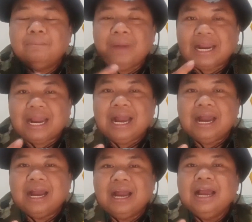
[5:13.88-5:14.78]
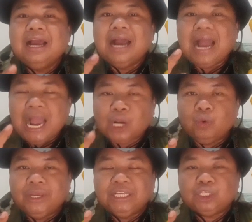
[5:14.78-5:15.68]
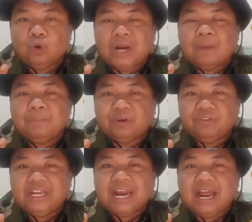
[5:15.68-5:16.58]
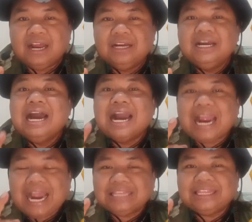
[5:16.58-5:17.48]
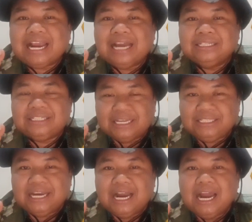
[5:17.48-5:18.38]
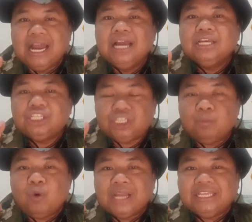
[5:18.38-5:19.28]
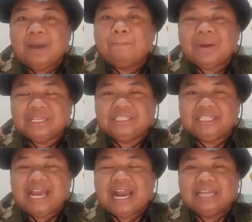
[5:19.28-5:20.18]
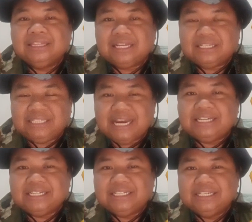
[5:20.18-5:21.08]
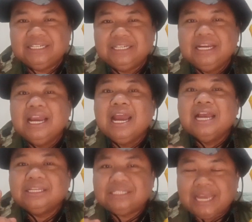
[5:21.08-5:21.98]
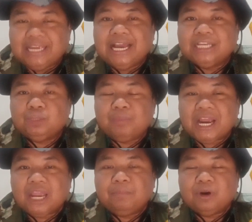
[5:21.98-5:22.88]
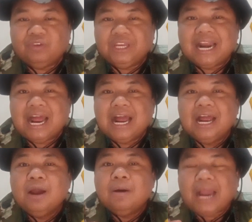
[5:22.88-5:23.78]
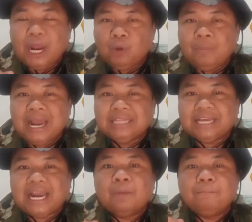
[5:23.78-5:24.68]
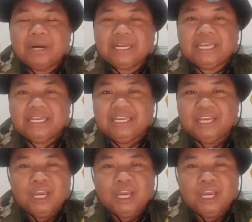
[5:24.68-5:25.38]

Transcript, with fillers: Maka aku ini seorang perwira, katakan saja semuanya pasti akan terjadi. Saya sebagai perwira kalau mengatakan pergi,